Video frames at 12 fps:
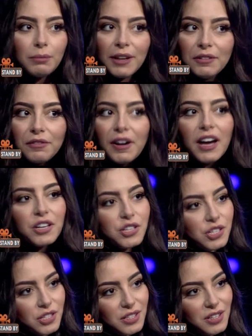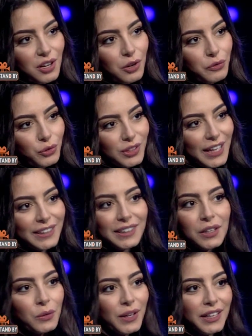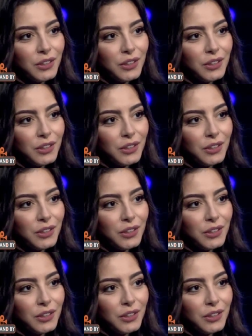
ما ينفعش ارفض حتى لو